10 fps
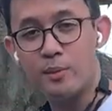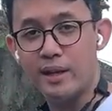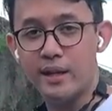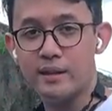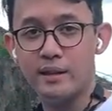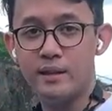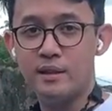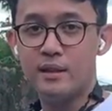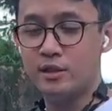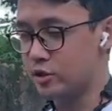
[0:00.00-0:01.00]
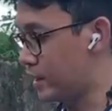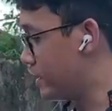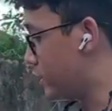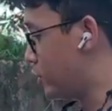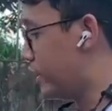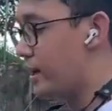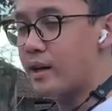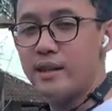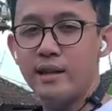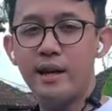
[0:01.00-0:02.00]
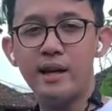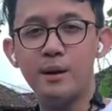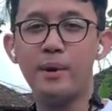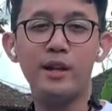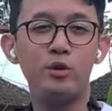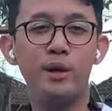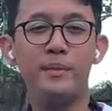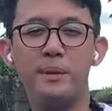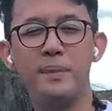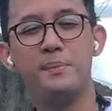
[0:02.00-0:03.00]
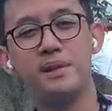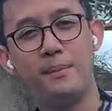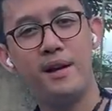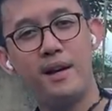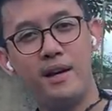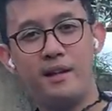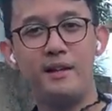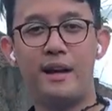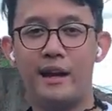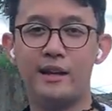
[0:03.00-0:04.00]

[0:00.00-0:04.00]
coba lihat terus ada satu lagi yang ketiga yang depannya tuh udah mirip-mirip sama uh, elek-